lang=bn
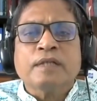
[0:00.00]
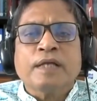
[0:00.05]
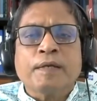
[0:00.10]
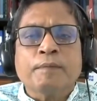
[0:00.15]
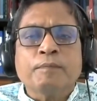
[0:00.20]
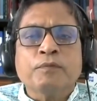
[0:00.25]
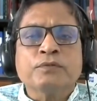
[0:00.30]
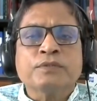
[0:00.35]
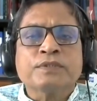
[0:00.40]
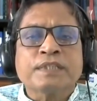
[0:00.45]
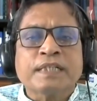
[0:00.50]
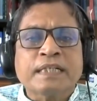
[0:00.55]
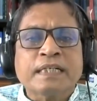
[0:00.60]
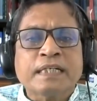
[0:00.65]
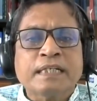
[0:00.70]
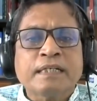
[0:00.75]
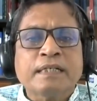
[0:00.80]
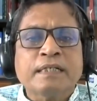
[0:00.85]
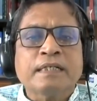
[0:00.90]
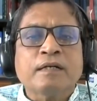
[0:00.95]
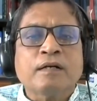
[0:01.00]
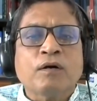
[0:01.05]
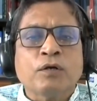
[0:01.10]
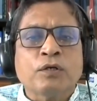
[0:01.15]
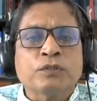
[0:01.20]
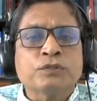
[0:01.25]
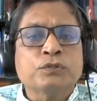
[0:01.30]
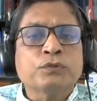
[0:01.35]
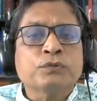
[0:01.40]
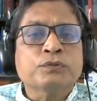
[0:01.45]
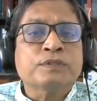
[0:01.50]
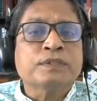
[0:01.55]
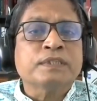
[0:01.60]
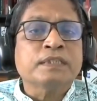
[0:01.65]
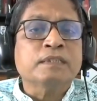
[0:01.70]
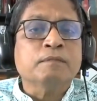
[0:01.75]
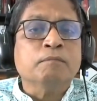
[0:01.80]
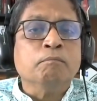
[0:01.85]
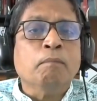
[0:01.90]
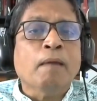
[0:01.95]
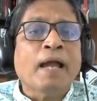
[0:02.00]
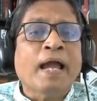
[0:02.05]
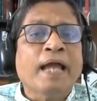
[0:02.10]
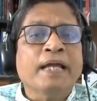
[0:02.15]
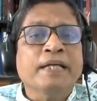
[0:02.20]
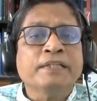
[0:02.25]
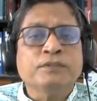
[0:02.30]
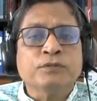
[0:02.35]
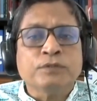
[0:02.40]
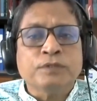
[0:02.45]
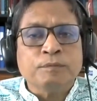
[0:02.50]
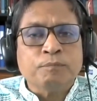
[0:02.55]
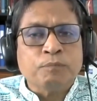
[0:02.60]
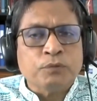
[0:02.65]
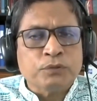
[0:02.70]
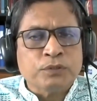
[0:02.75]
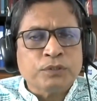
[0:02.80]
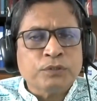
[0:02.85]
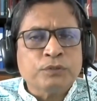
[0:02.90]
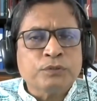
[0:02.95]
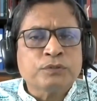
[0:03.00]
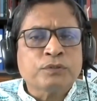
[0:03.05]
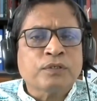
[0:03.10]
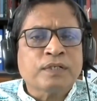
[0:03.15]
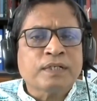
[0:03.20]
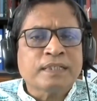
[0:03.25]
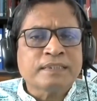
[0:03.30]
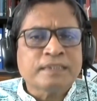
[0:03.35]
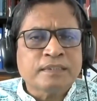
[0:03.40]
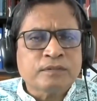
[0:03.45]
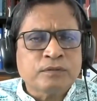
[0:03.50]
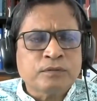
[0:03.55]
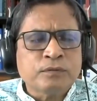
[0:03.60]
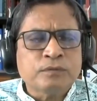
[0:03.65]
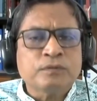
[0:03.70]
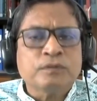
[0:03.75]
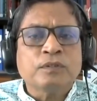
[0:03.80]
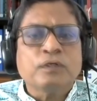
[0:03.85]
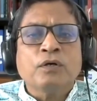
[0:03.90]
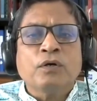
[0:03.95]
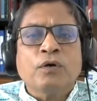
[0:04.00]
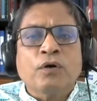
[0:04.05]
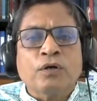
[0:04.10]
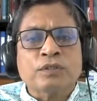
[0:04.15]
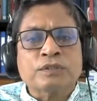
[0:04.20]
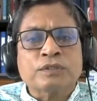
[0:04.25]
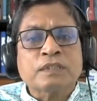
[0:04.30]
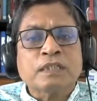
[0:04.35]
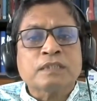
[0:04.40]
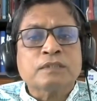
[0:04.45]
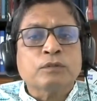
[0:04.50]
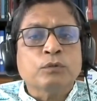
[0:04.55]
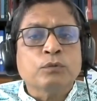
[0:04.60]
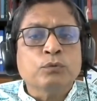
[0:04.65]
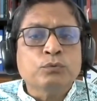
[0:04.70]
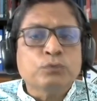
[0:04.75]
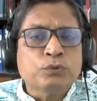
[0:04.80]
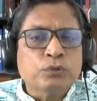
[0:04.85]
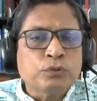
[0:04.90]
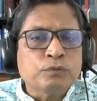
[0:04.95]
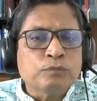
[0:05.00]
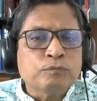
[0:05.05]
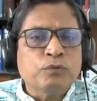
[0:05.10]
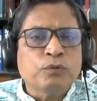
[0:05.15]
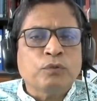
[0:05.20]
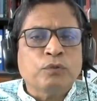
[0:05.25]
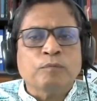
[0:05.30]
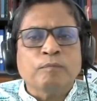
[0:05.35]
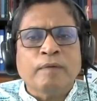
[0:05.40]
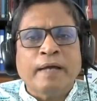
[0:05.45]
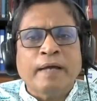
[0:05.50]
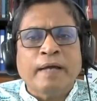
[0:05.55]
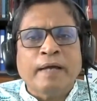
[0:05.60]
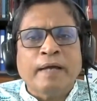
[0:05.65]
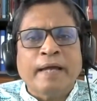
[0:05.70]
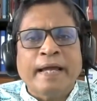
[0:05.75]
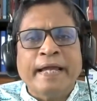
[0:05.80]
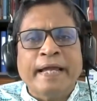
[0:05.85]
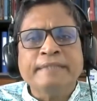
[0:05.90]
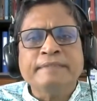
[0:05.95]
এবং সেখানে অযৌক্তিক ব্যয় যদি প্রতিরোধ করা যেত অর্থাৎ লুণ্ঠনমূলক ব্যয়